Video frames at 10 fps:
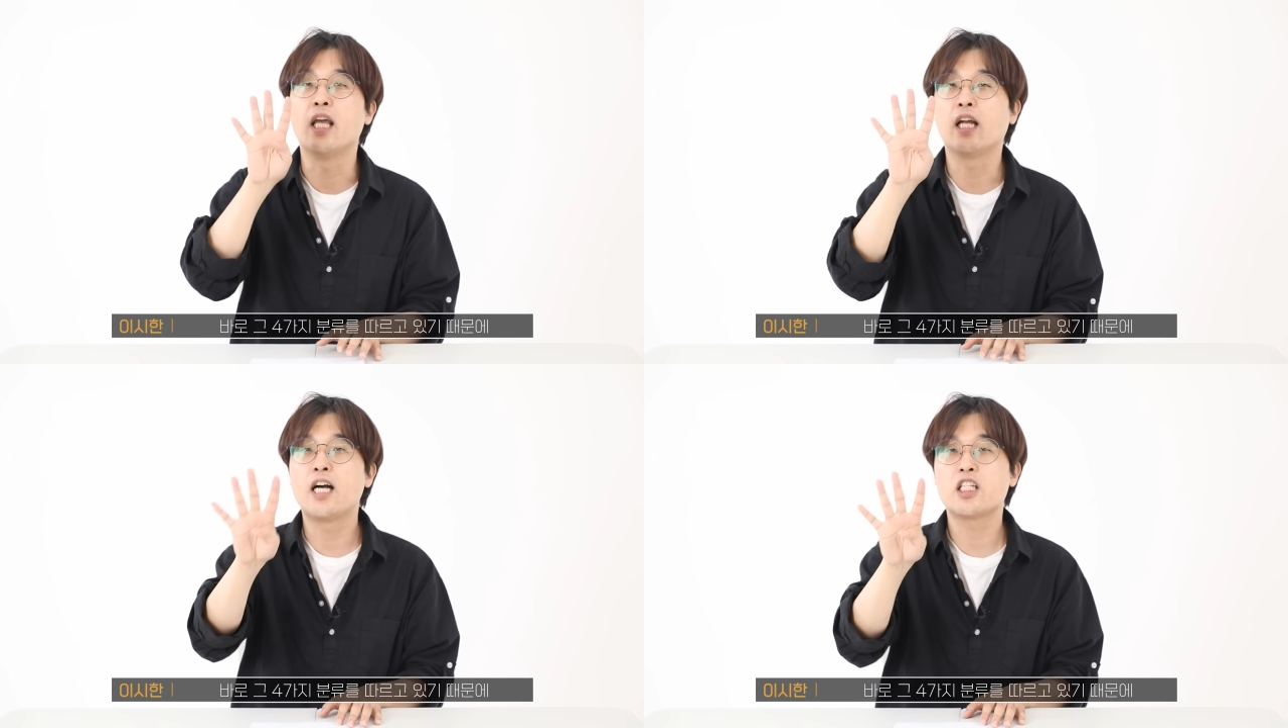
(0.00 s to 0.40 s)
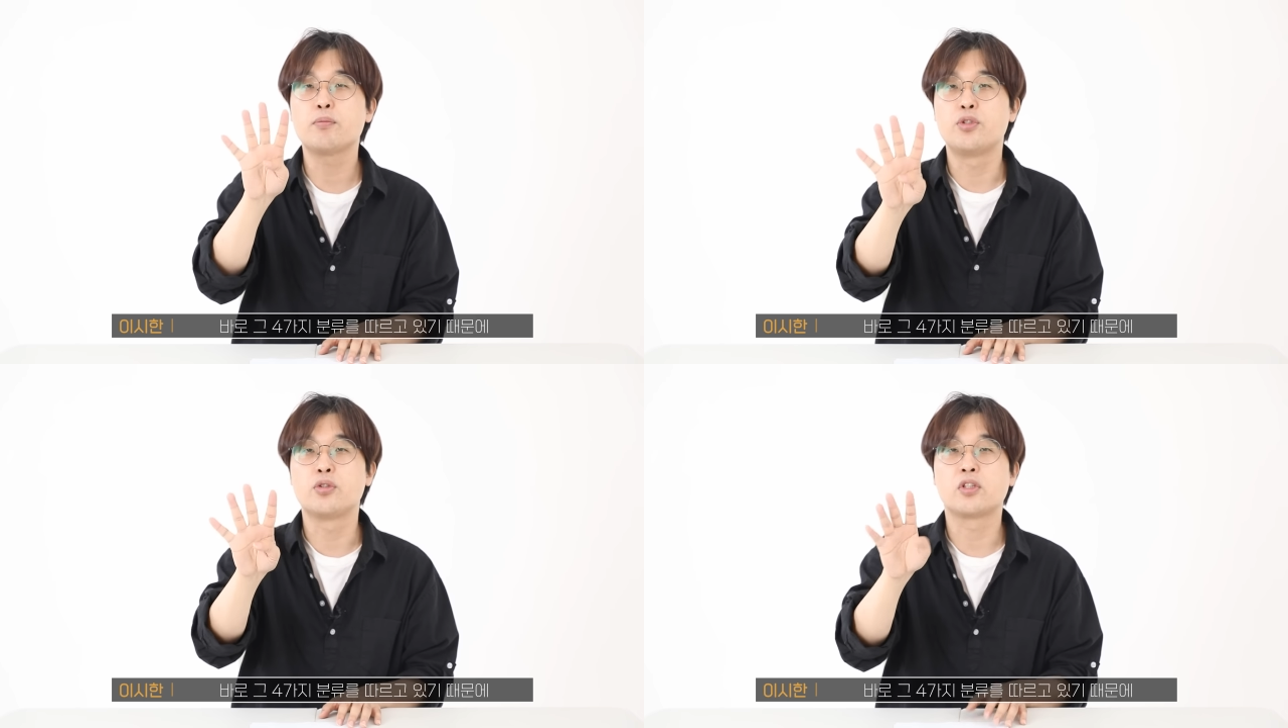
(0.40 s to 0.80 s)
네 가지
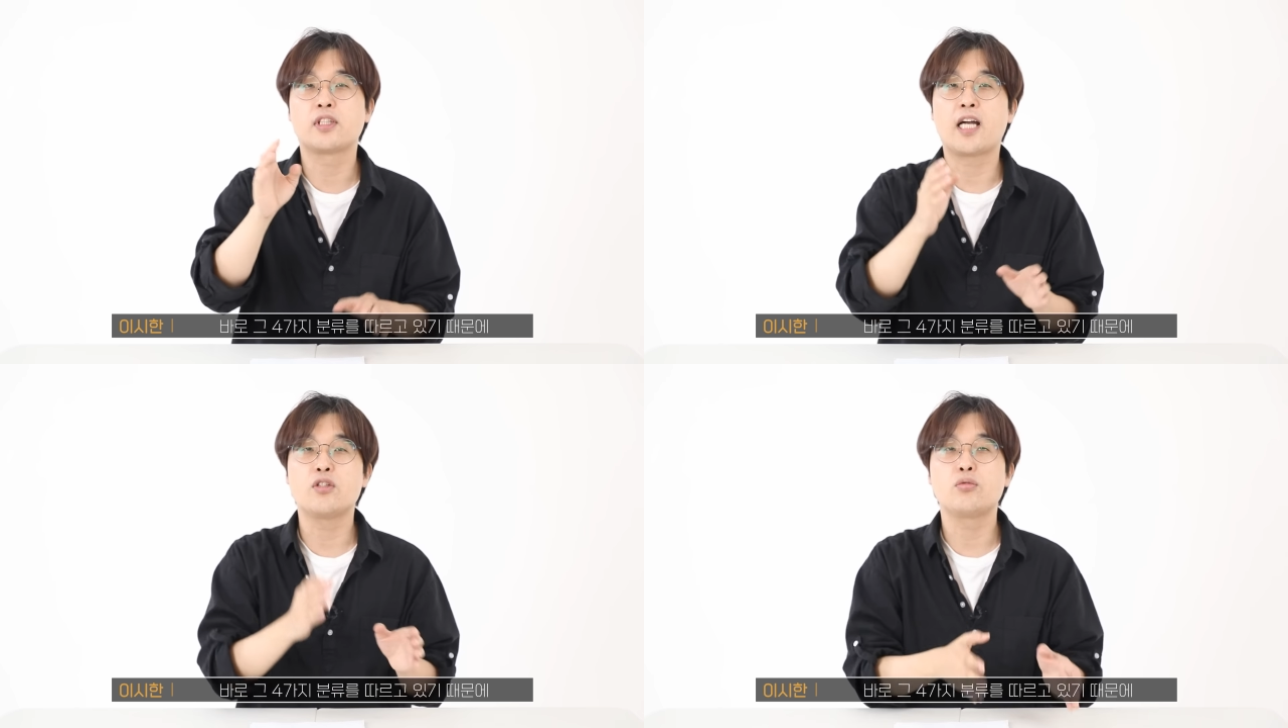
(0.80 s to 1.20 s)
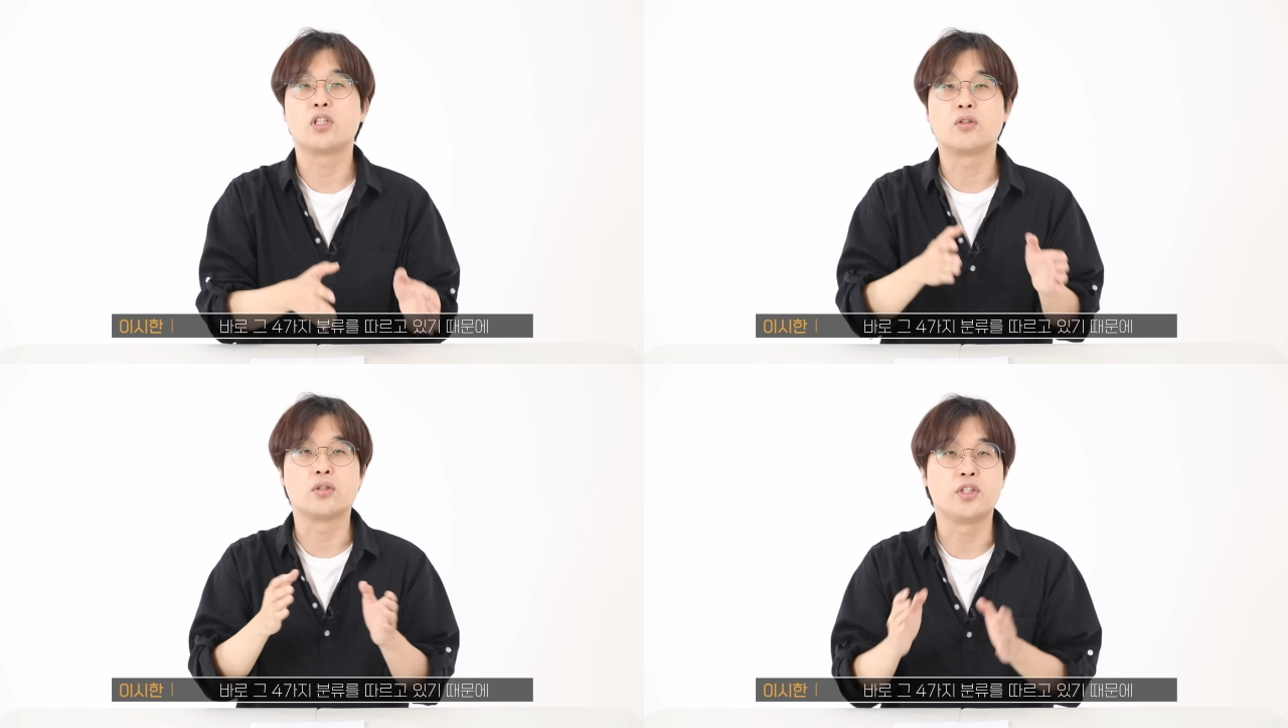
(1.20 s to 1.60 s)
분류를 따르고
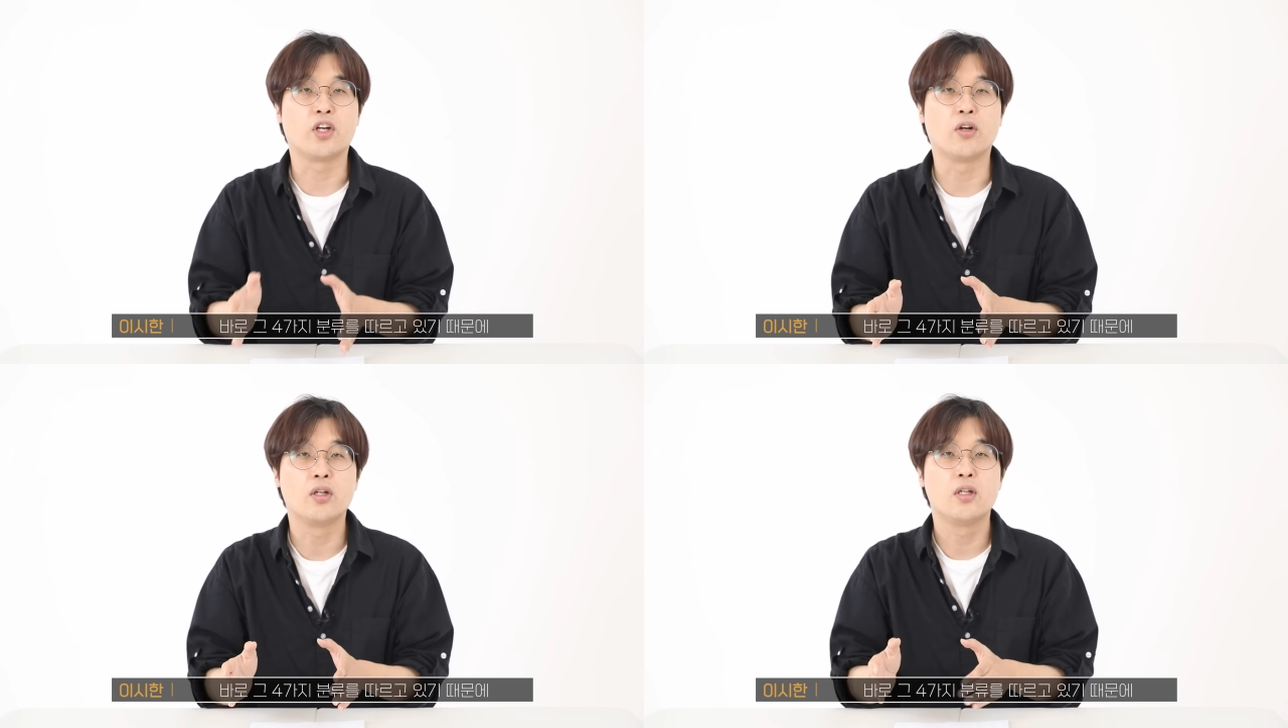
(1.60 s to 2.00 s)
있거든요.